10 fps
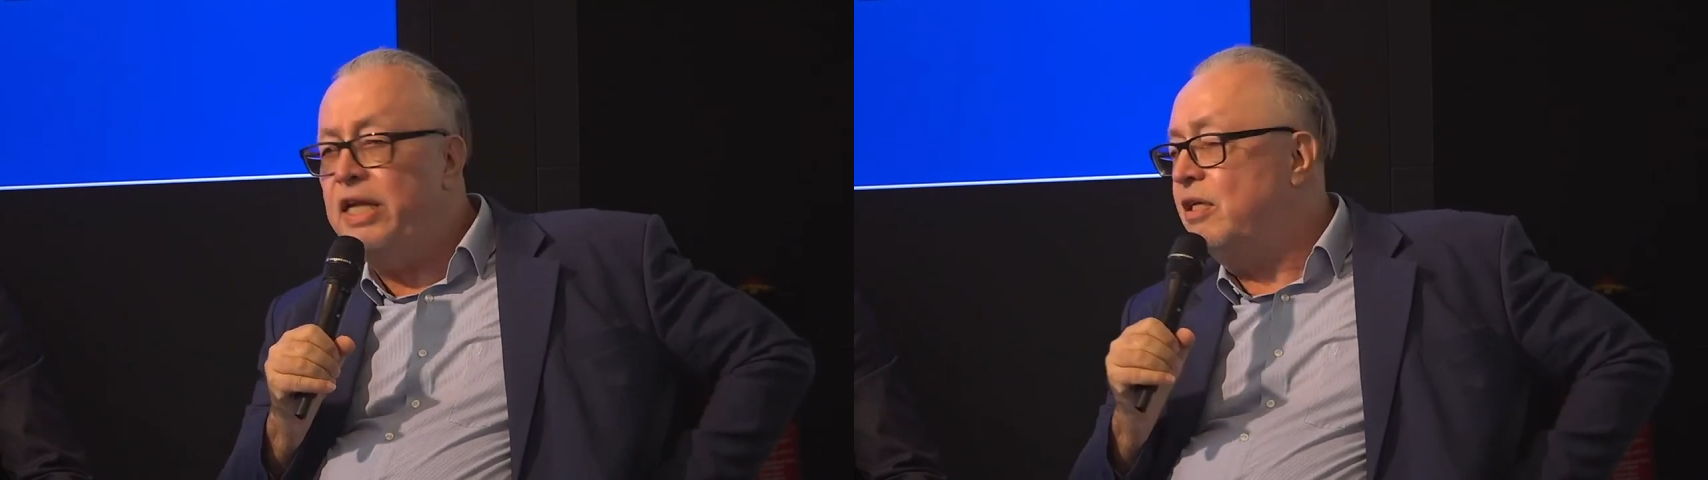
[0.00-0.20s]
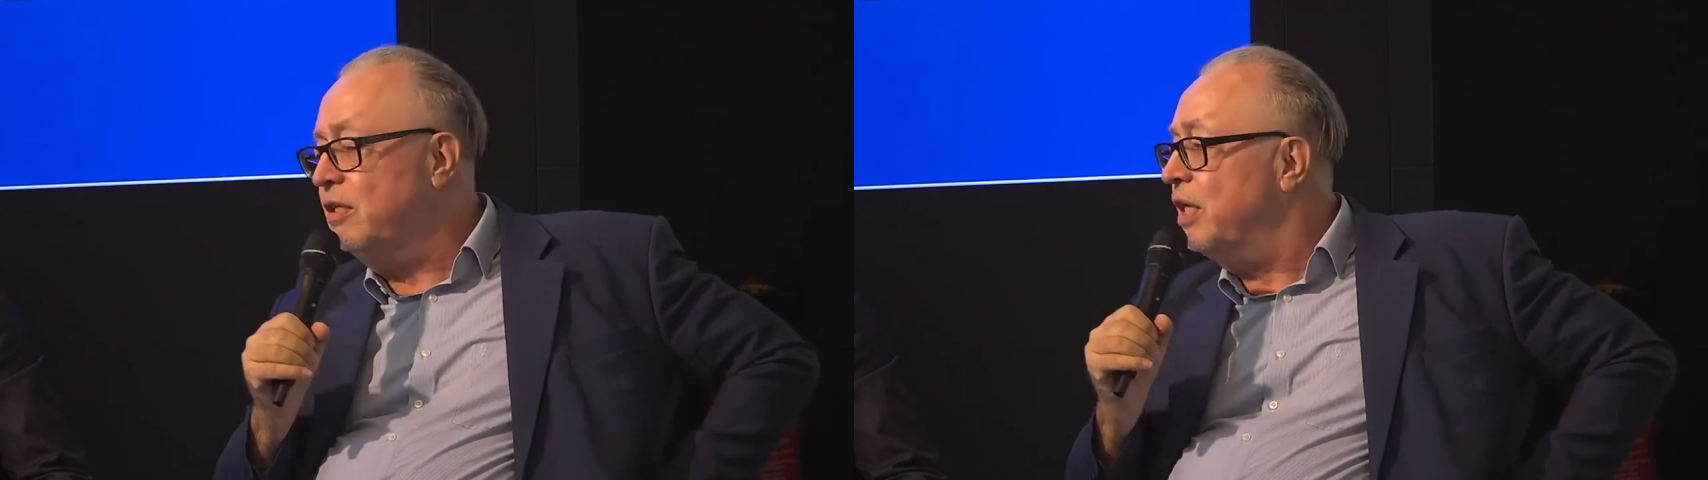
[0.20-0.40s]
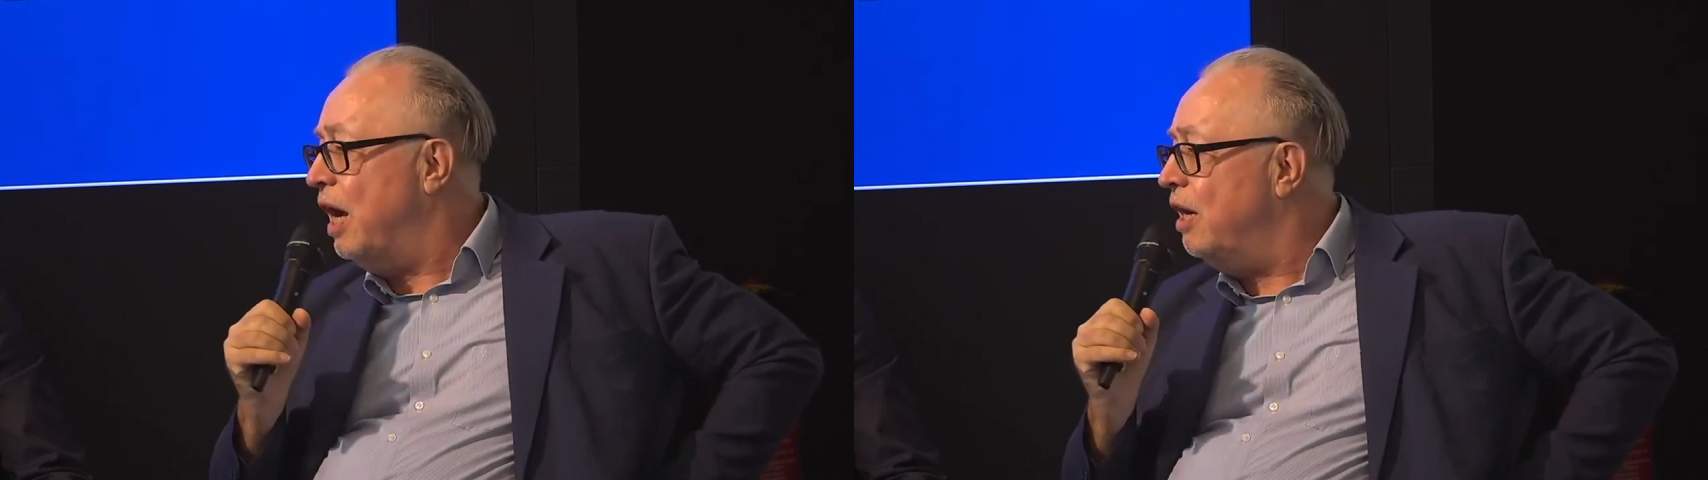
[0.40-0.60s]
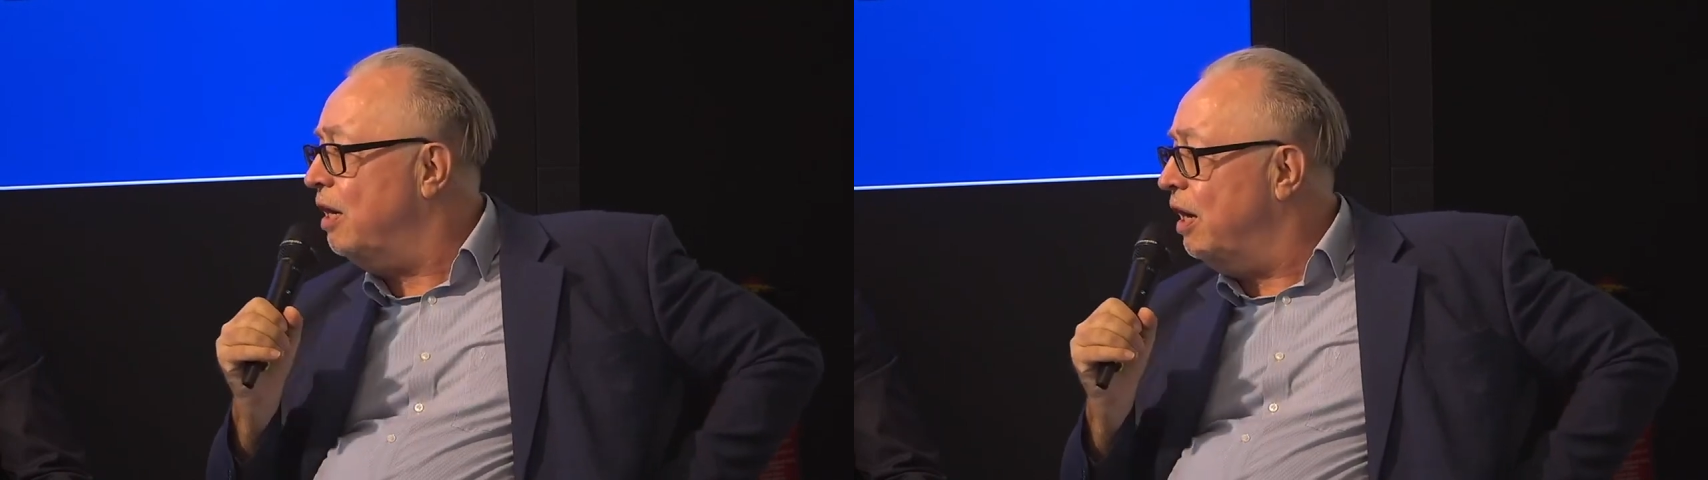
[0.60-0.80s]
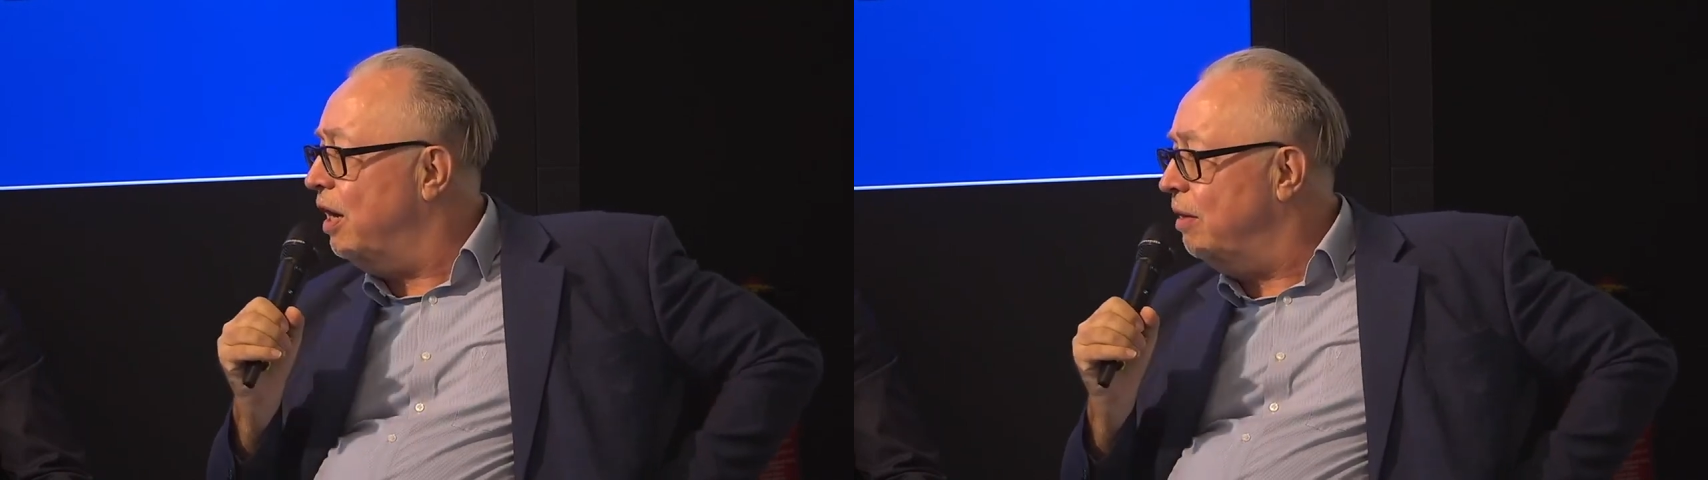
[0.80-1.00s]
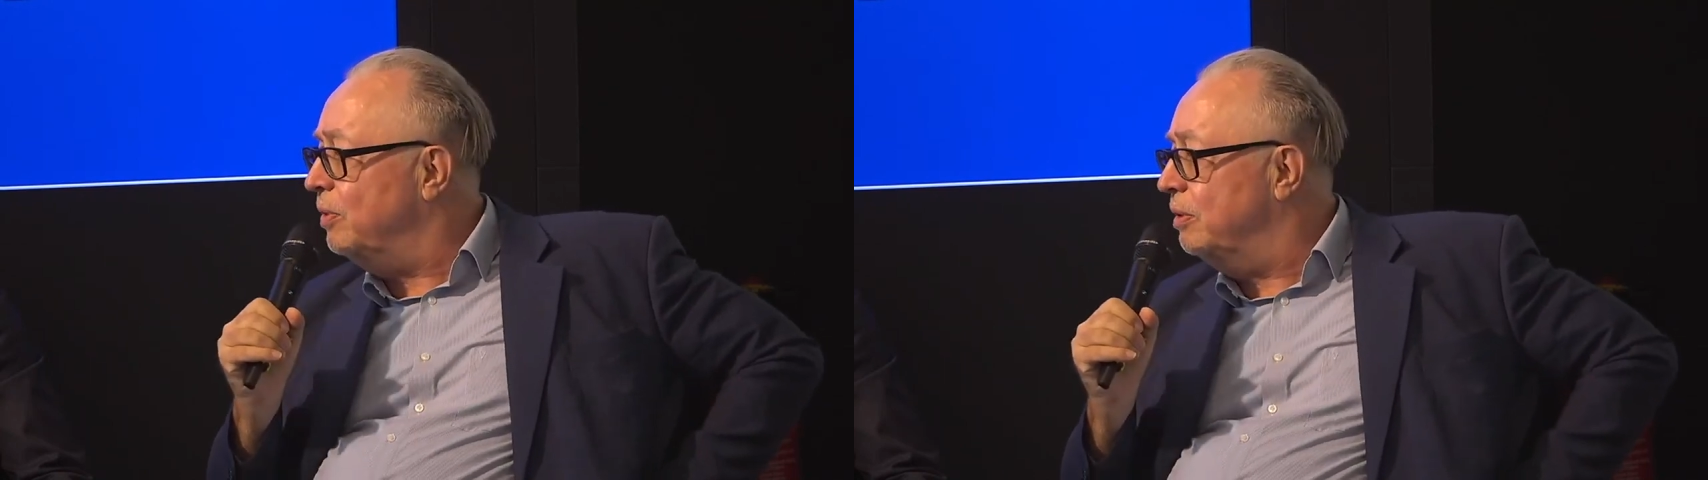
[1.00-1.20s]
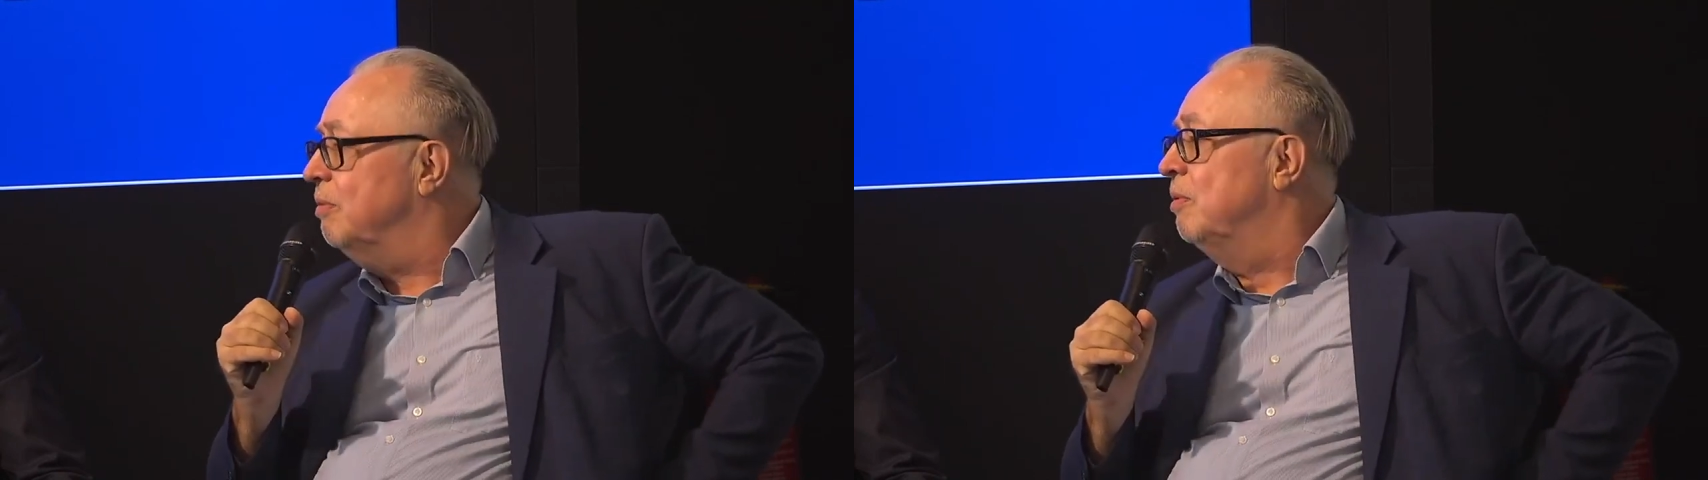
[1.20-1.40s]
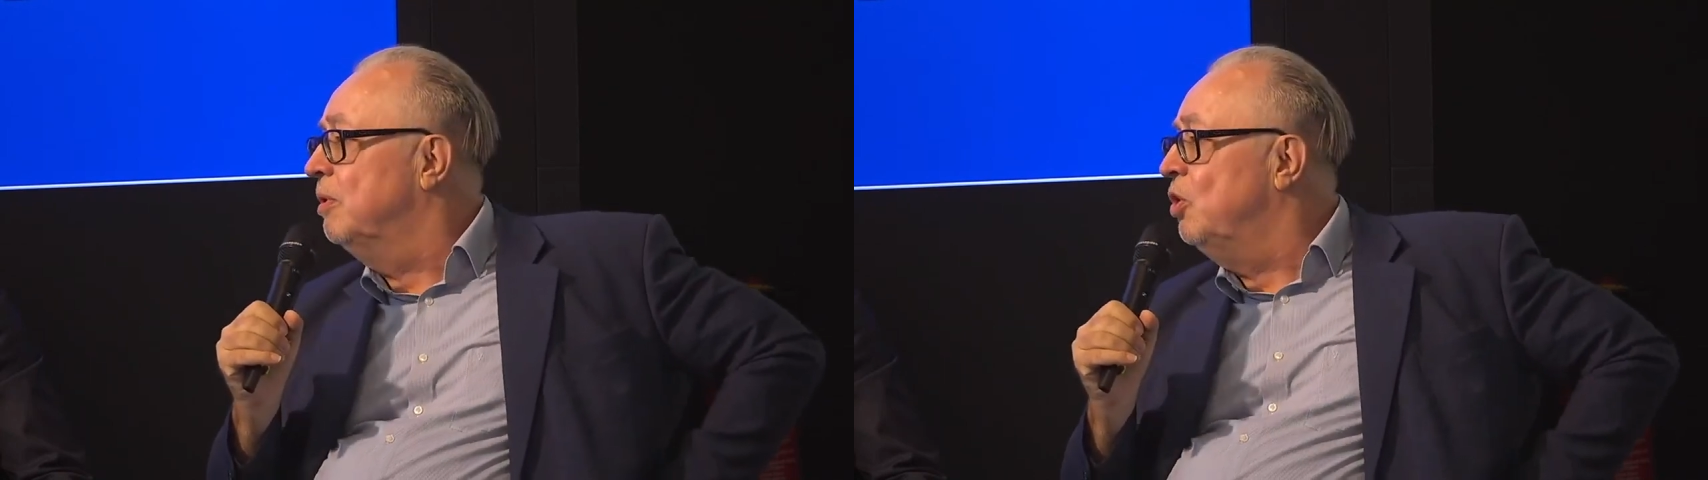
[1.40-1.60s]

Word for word: Denken nachahmen.